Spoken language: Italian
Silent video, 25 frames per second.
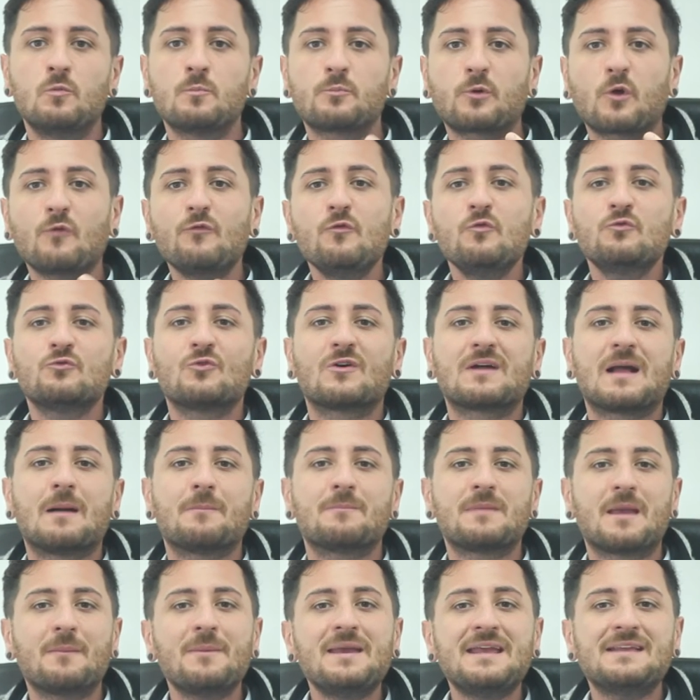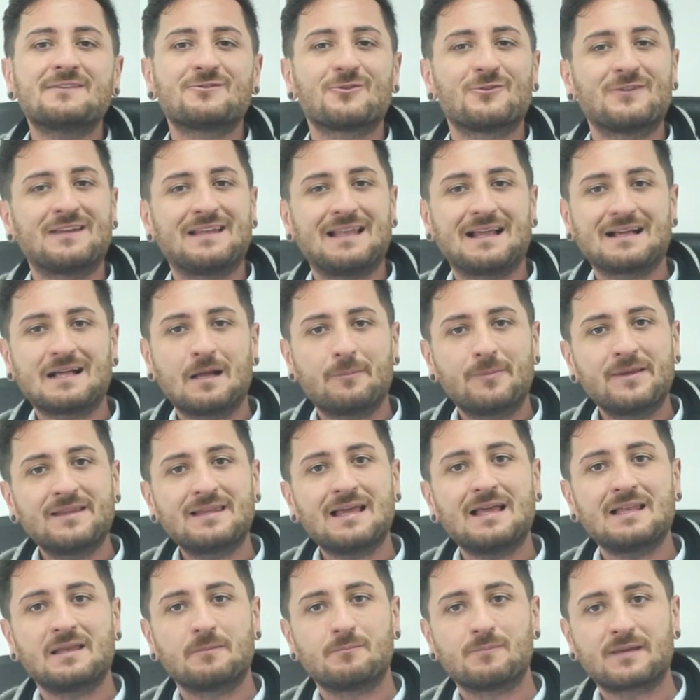un profondo cambiamento nella
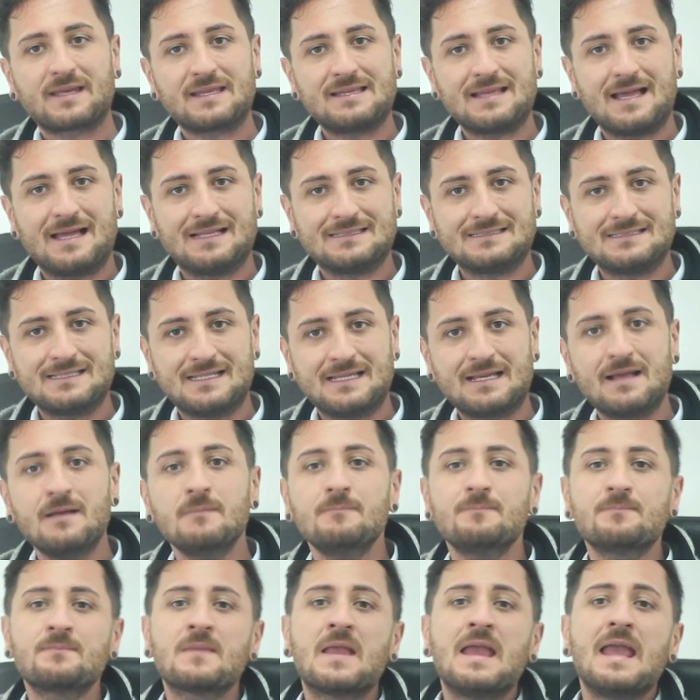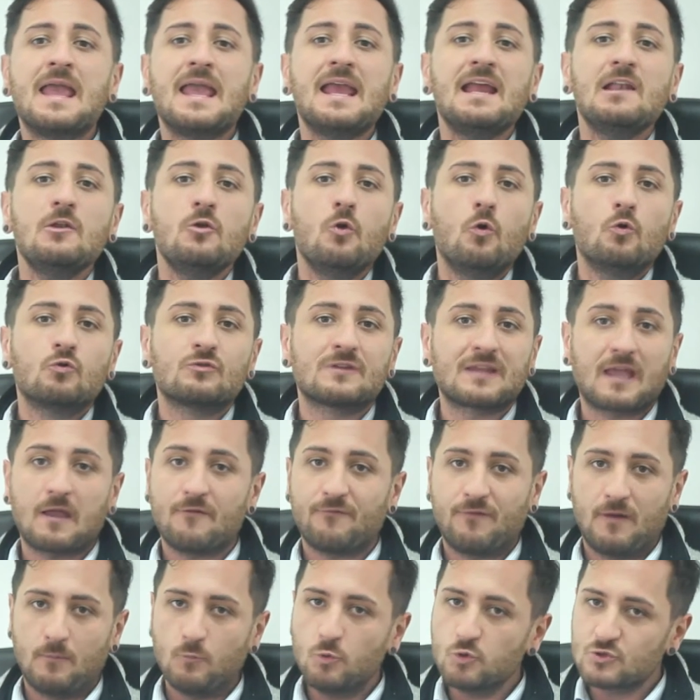capitale britannica e
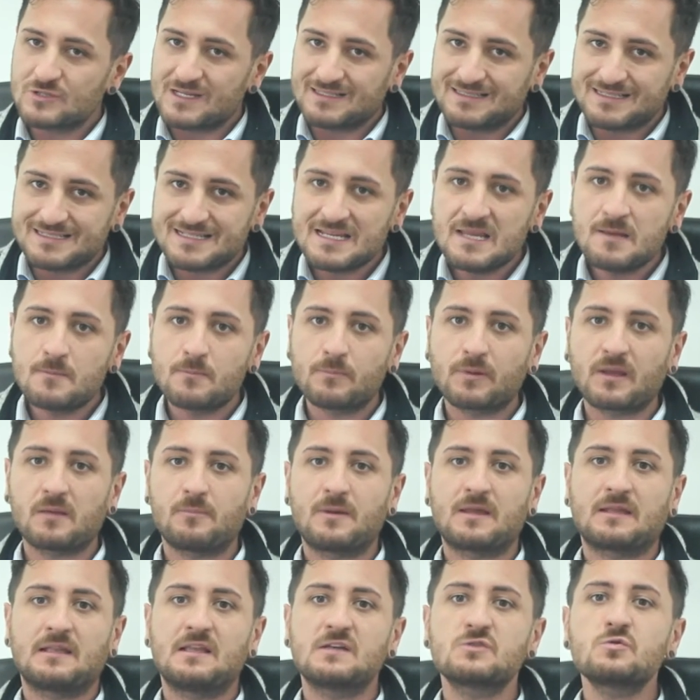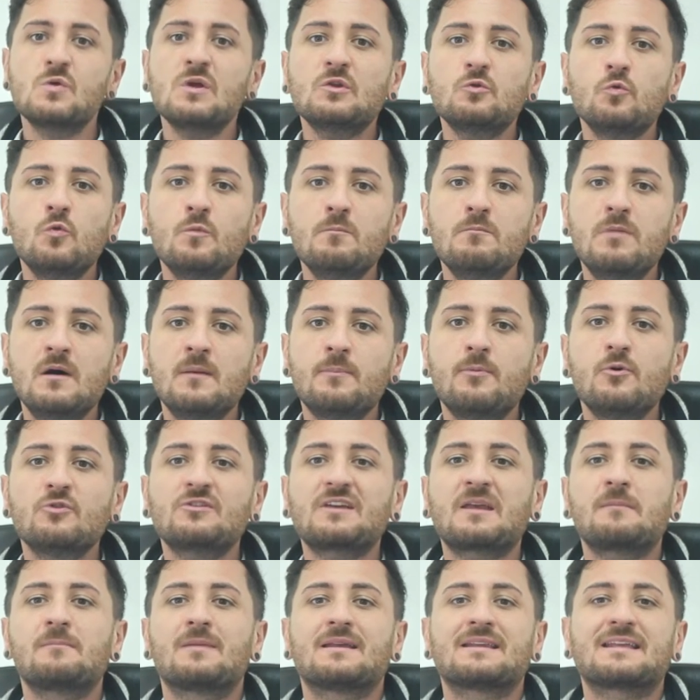Londra, famosa da sempre per la sua tube,
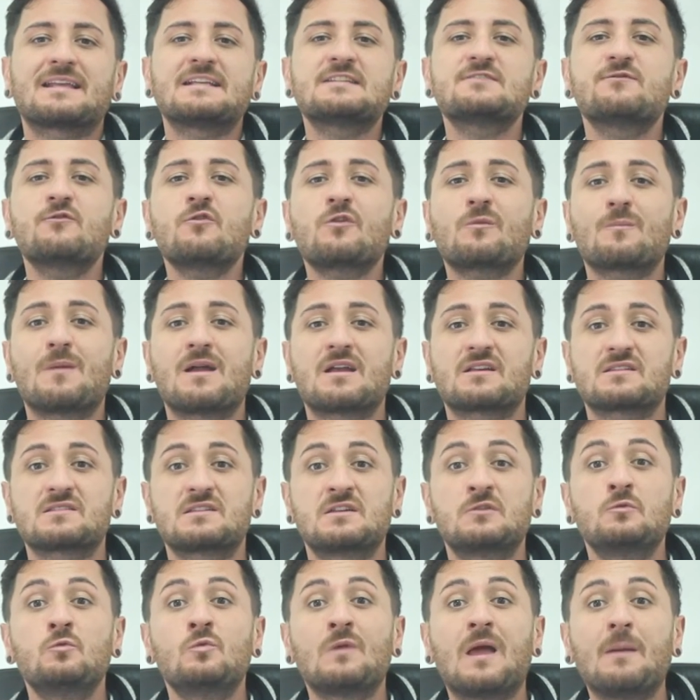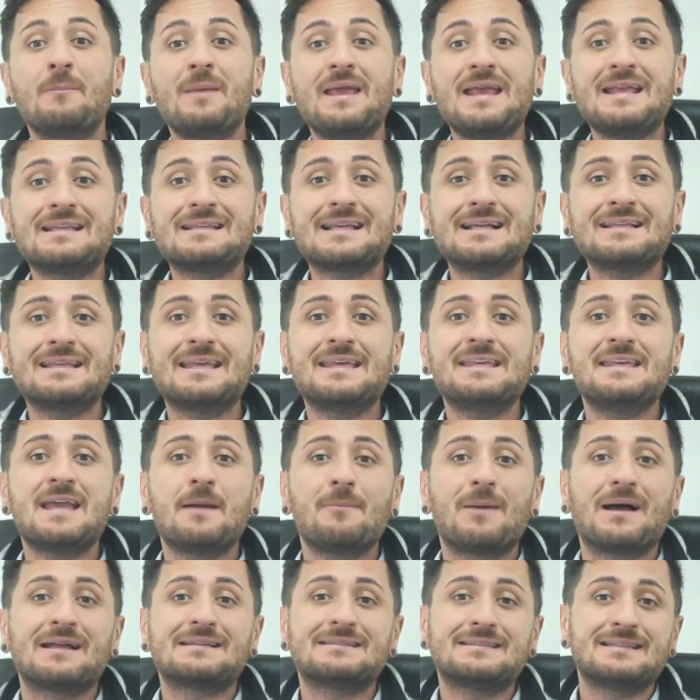potrebbe trasformarsi in una meta degli
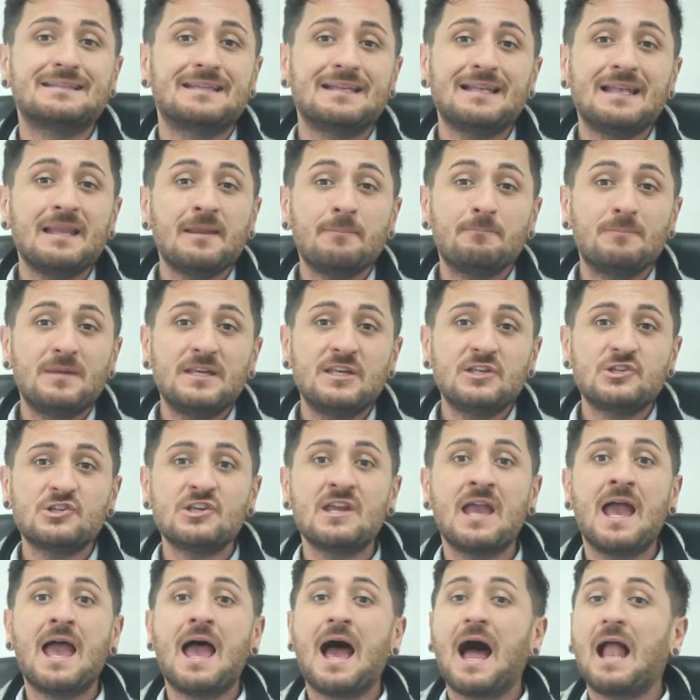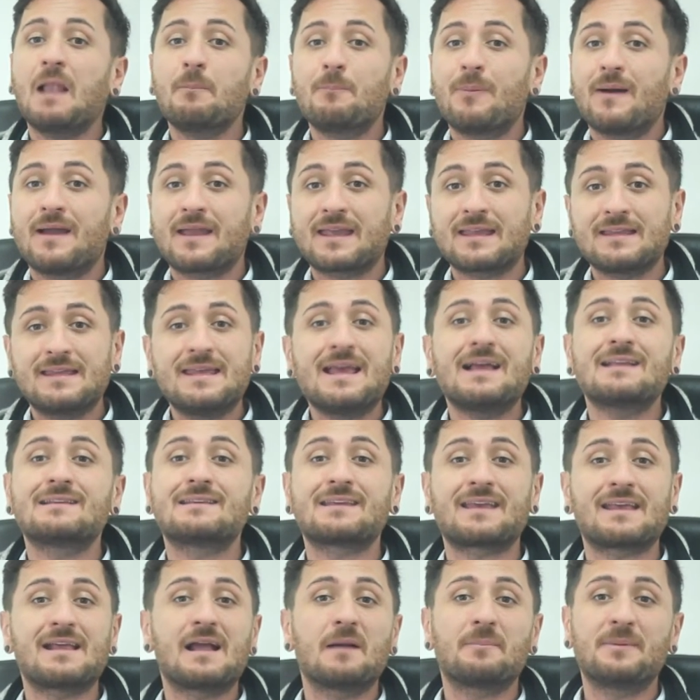amanti delle bici al pari di
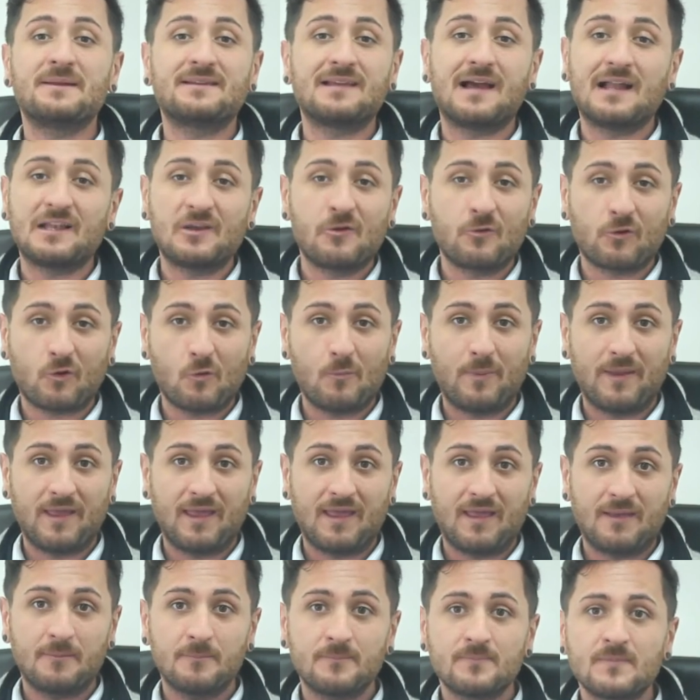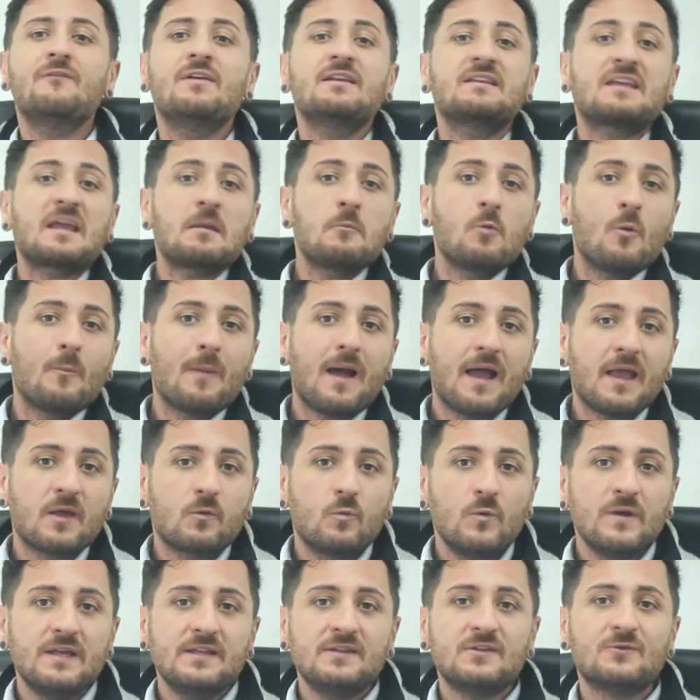altre capitali europee. Vedremo mai
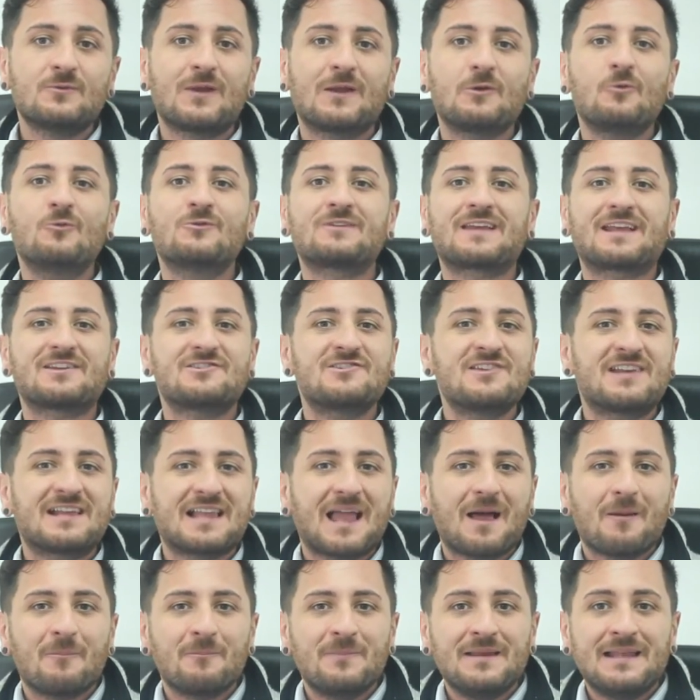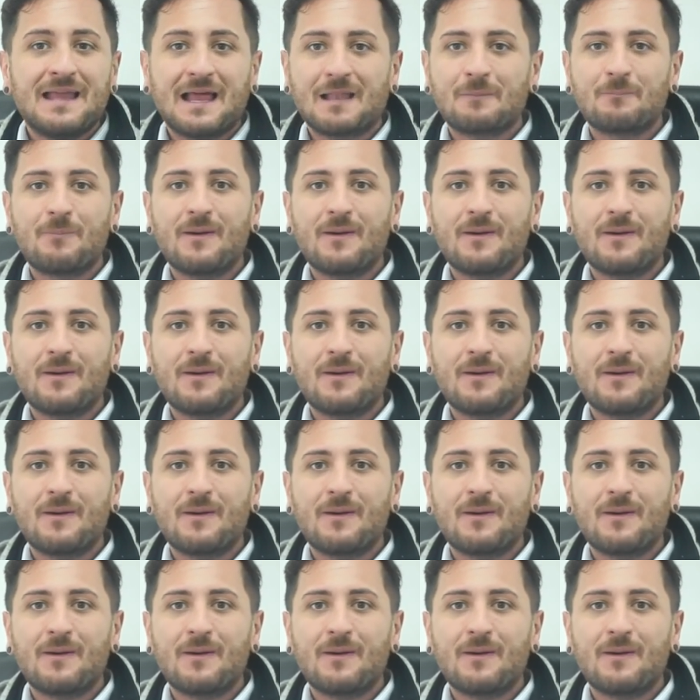quindi una Londra ciclabile al